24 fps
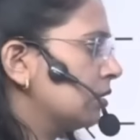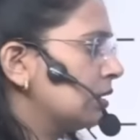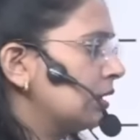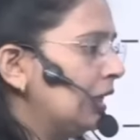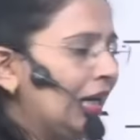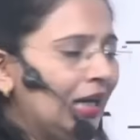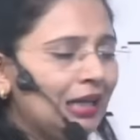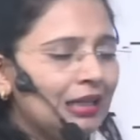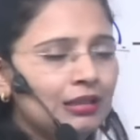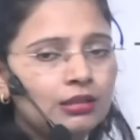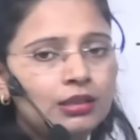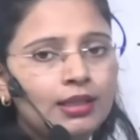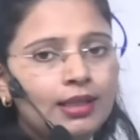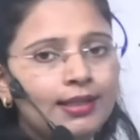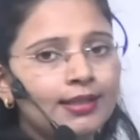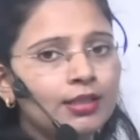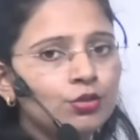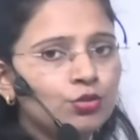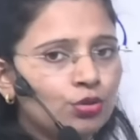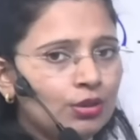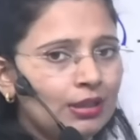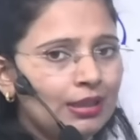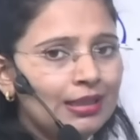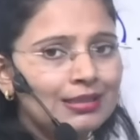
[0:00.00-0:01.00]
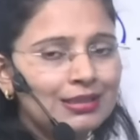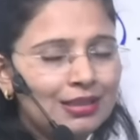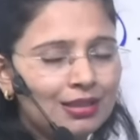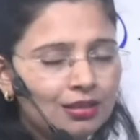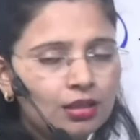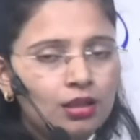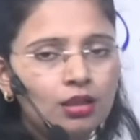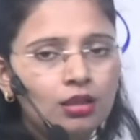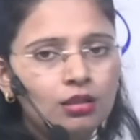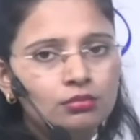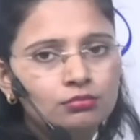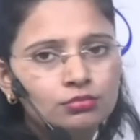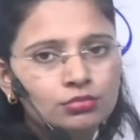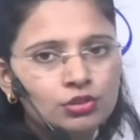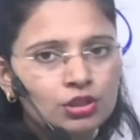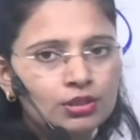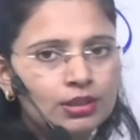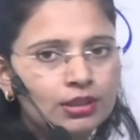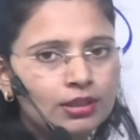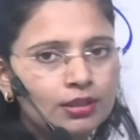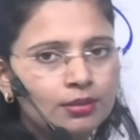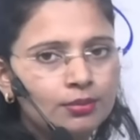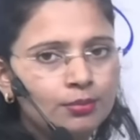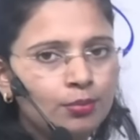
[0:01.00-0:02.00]
खान यानी जो खजाना
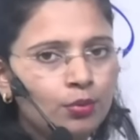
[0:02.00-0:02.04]
जिसे